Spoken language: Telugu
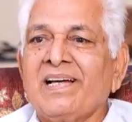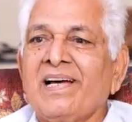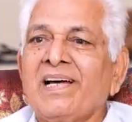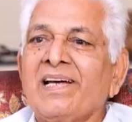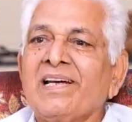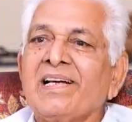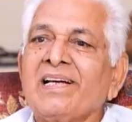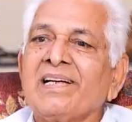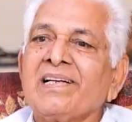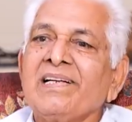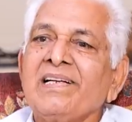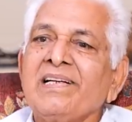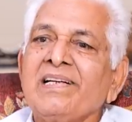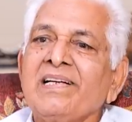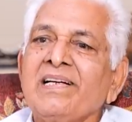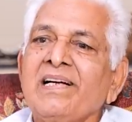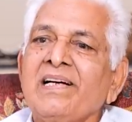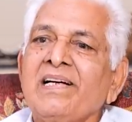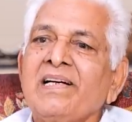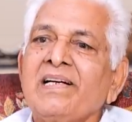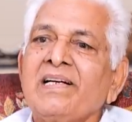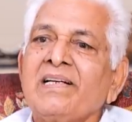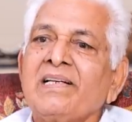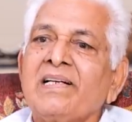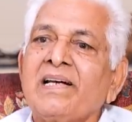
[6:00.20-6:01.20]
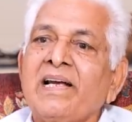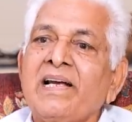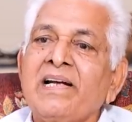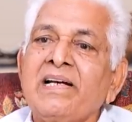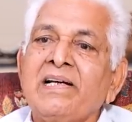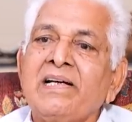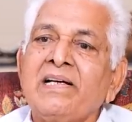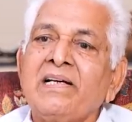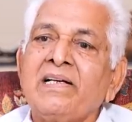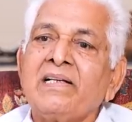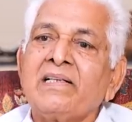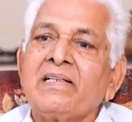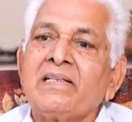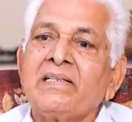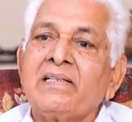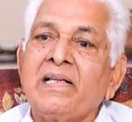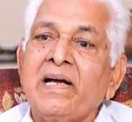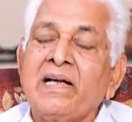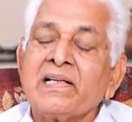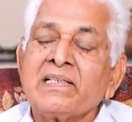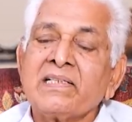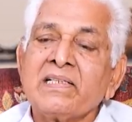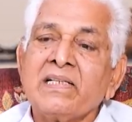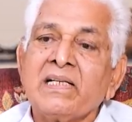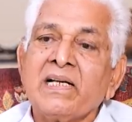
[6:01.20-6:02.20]
ఆ రకంగా నైన్టీ
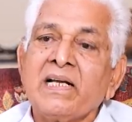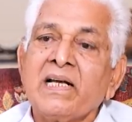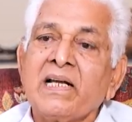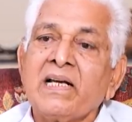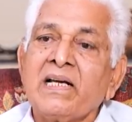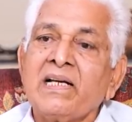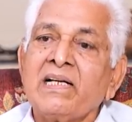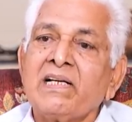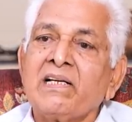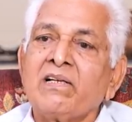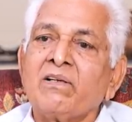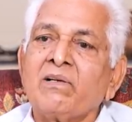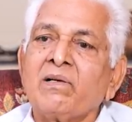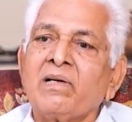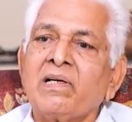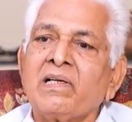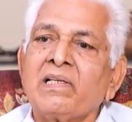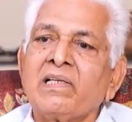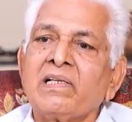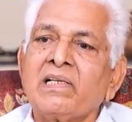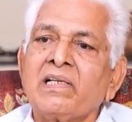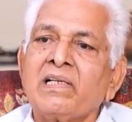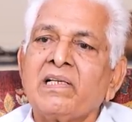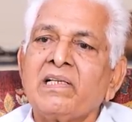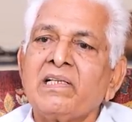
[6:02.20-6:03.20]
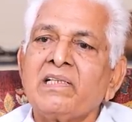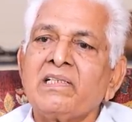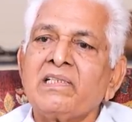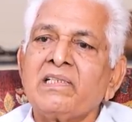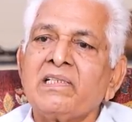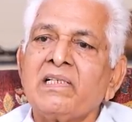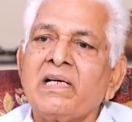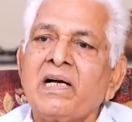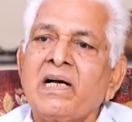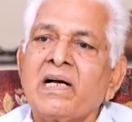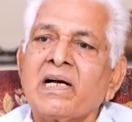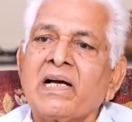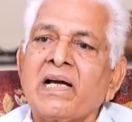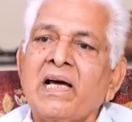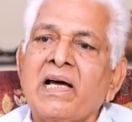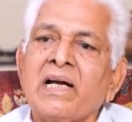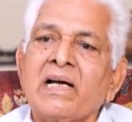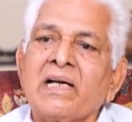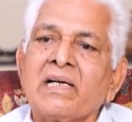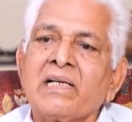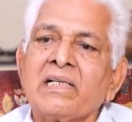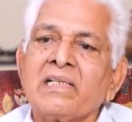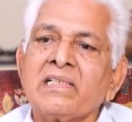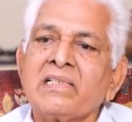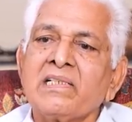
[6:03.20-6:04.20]
దాసరి నారాయణరావు గారి దగ్గర నుంచి ఆ
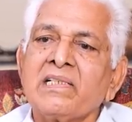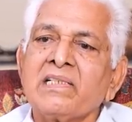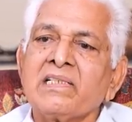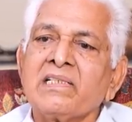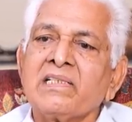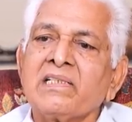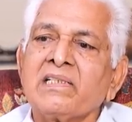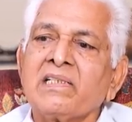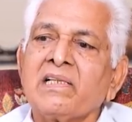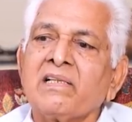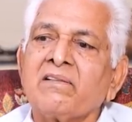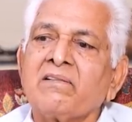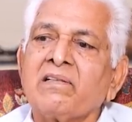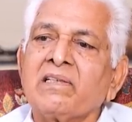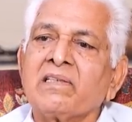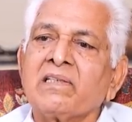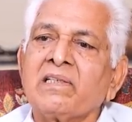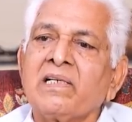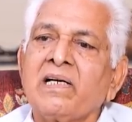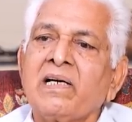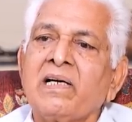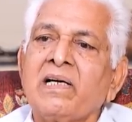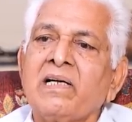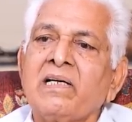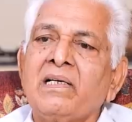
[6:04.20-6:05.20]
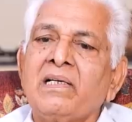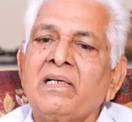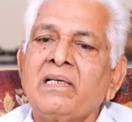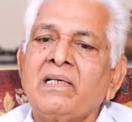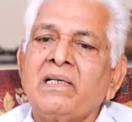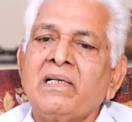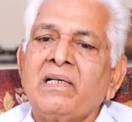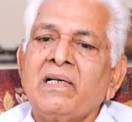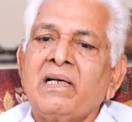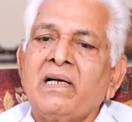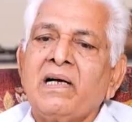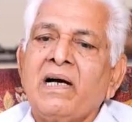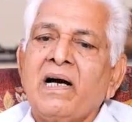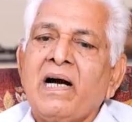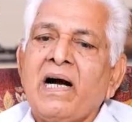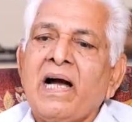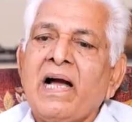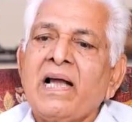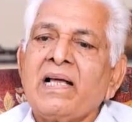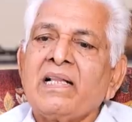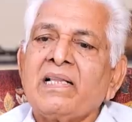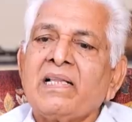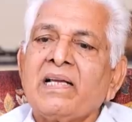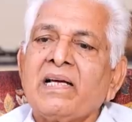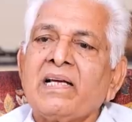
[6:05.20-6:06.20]
క్యారెక్టర్ చేసిన తర్వాత
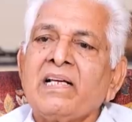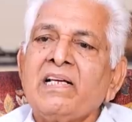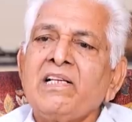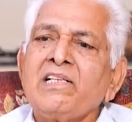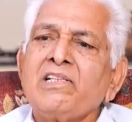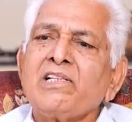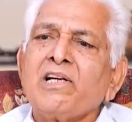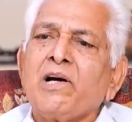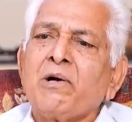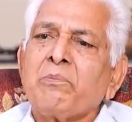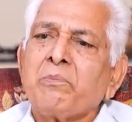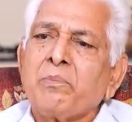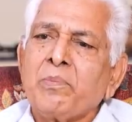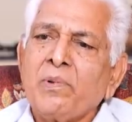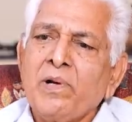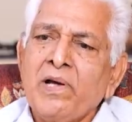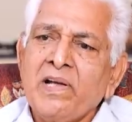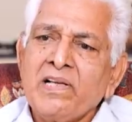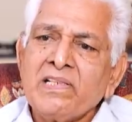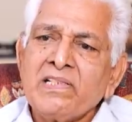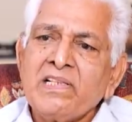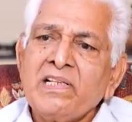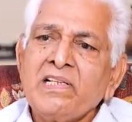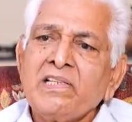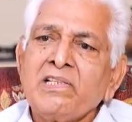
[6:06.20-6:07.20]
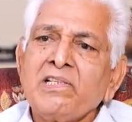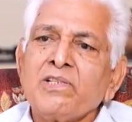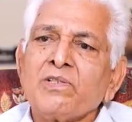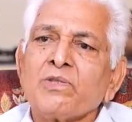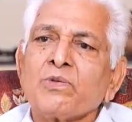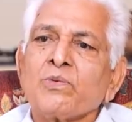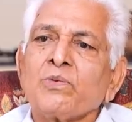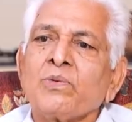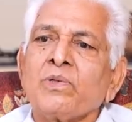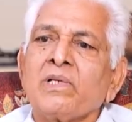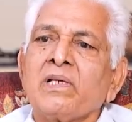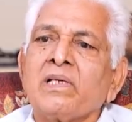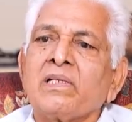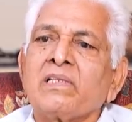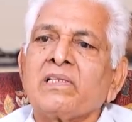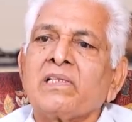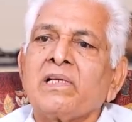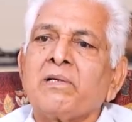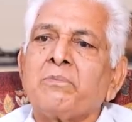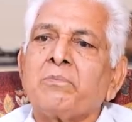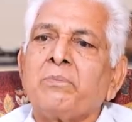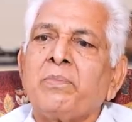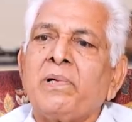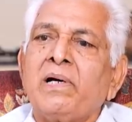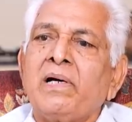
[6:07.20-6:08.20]
ఆయన దగ్గర నుంచి అప్లాజే తీసుకున్నాను
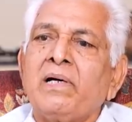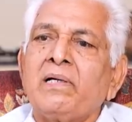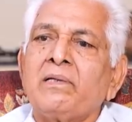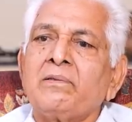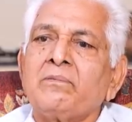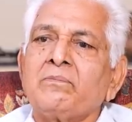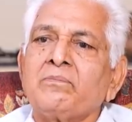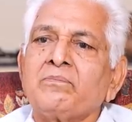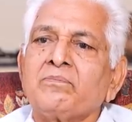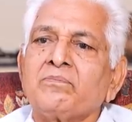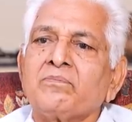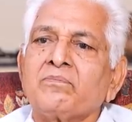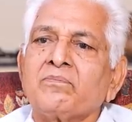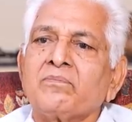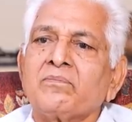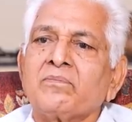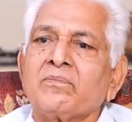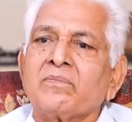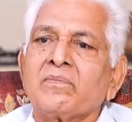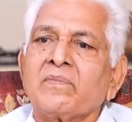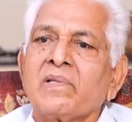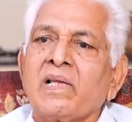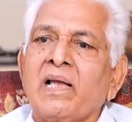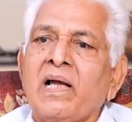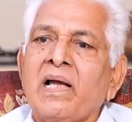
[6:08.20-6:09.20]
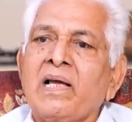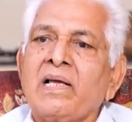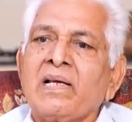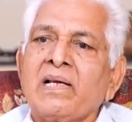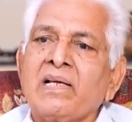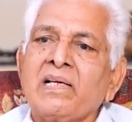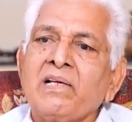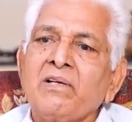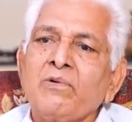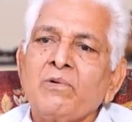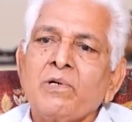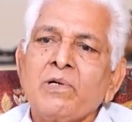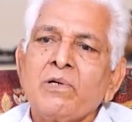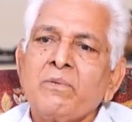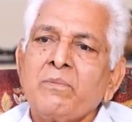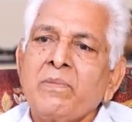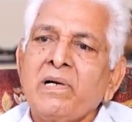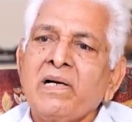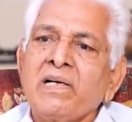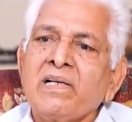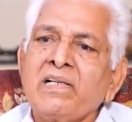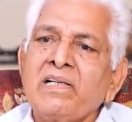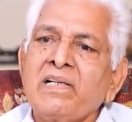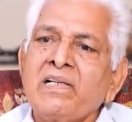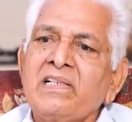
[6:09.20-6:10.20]
తప్ప ఆయన అన్న ఒక
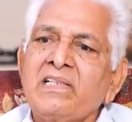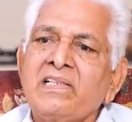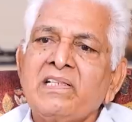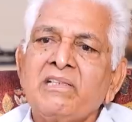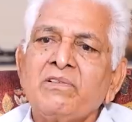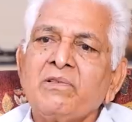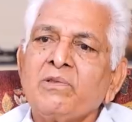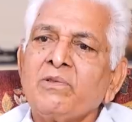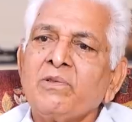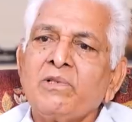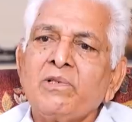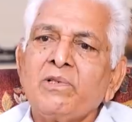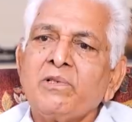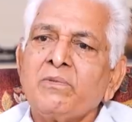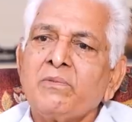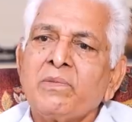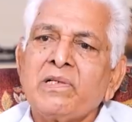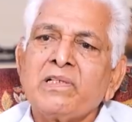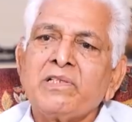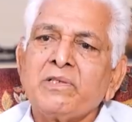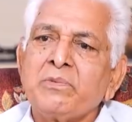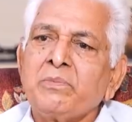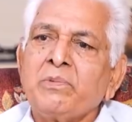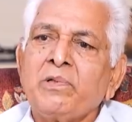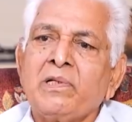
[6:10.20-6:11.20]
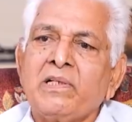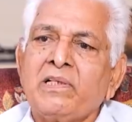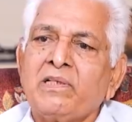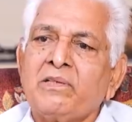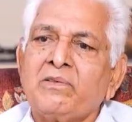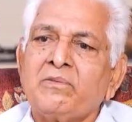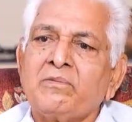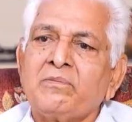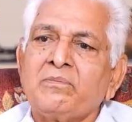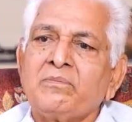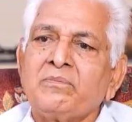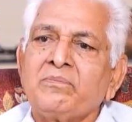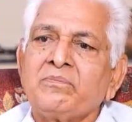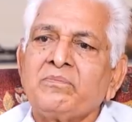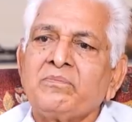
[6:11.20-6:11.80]
మాట నేను జీవితంలో మర్చిపోలేను